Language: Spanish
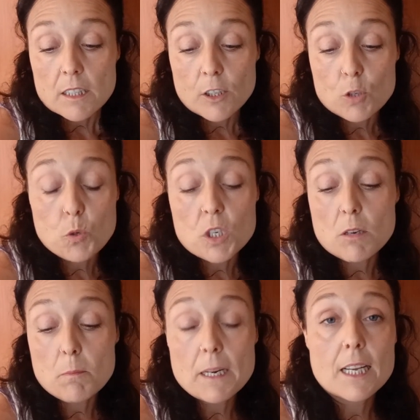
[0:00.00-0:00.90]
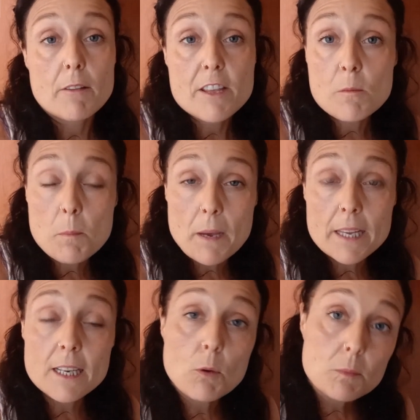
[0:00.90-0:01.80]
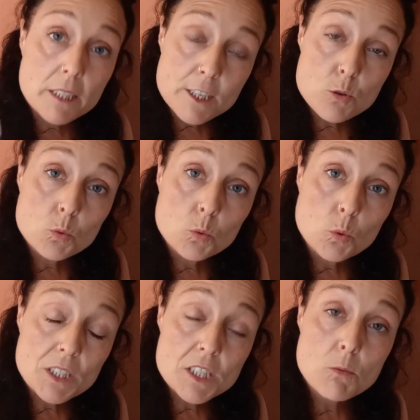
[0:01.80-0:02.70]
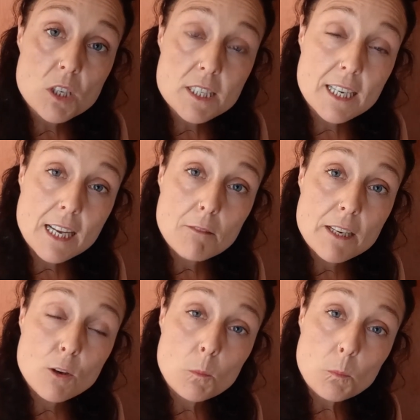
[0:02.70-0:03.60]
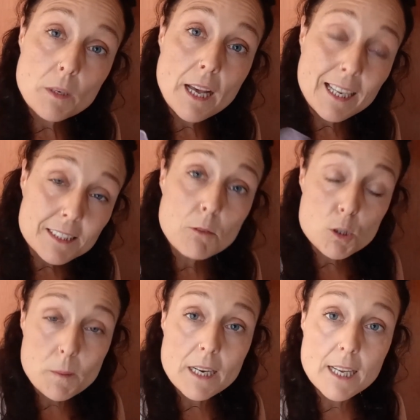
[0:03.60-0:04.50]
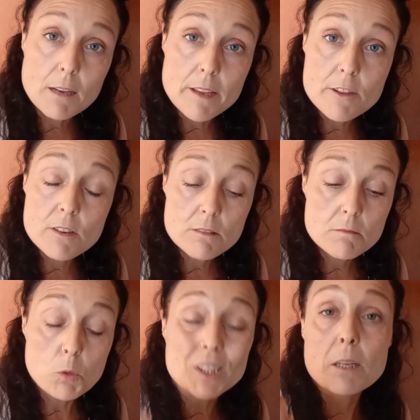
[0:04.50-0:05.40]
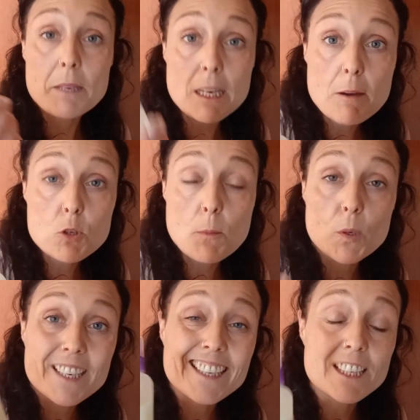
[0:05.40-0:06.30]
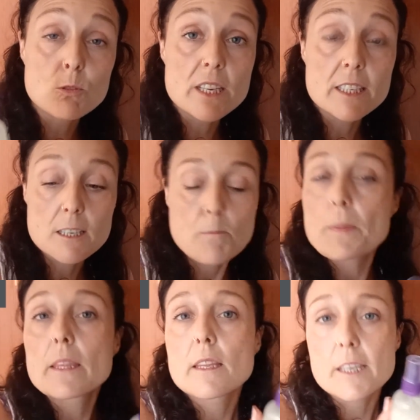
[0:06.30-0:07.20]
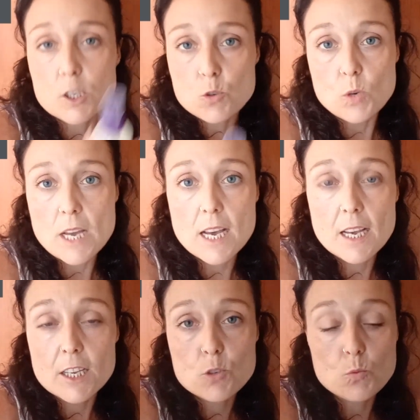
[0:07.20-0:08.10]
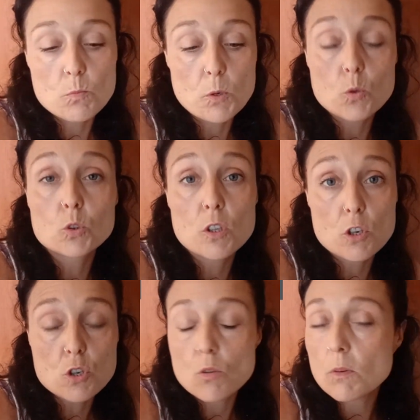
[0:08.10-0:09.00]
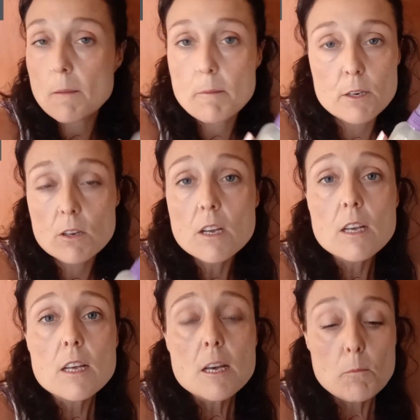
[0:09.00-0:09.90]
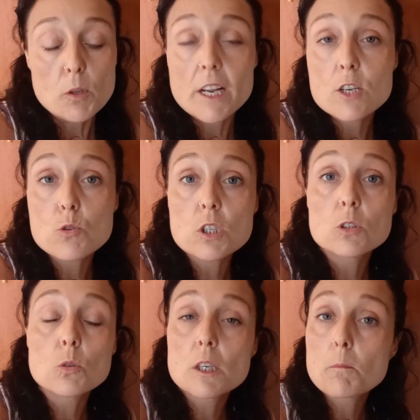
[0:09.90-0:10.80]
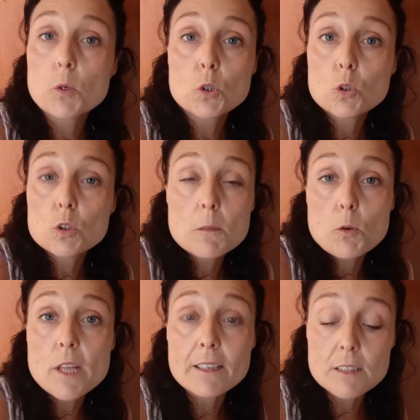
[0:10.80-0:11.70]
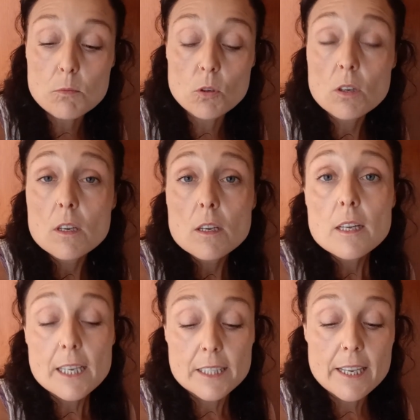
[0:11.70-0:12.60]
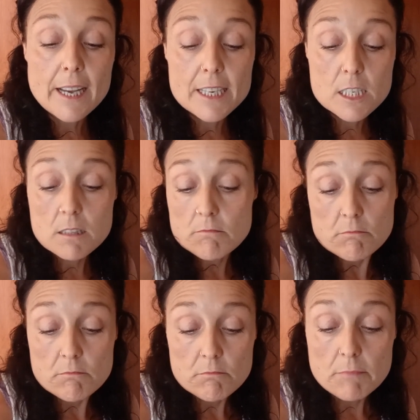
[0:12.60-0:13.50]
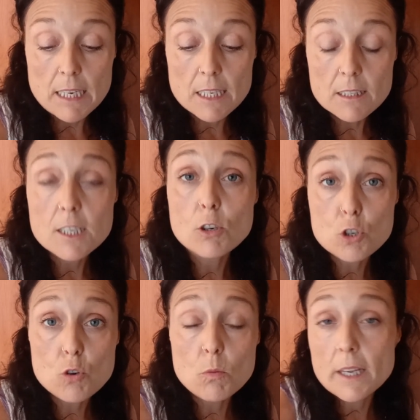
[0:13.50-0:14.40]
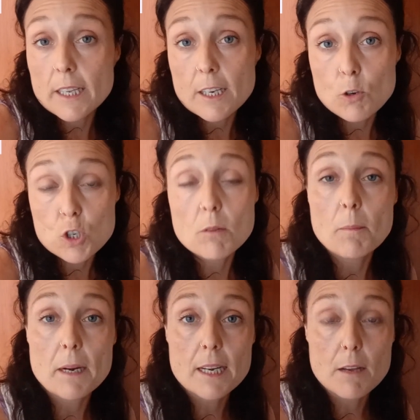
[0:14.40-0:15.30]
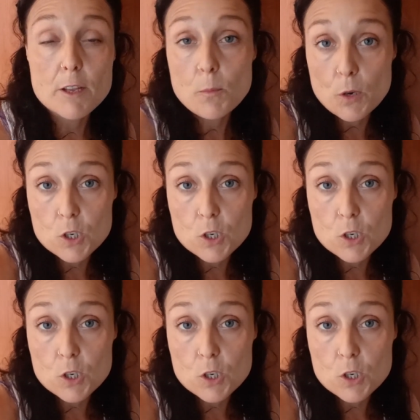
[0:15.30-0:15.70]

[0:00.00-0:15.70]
que nos puede servir para el cabello. En mi página web tenéis un archivo descargable con activos para el cabello, porque también le vamos a poner inulina, que es, es un producto hidrosoluble, pero podréis sustituir por otro tipo de activo que tengáis, ¿vale? Hidrosoluble que os sirva para el cabello,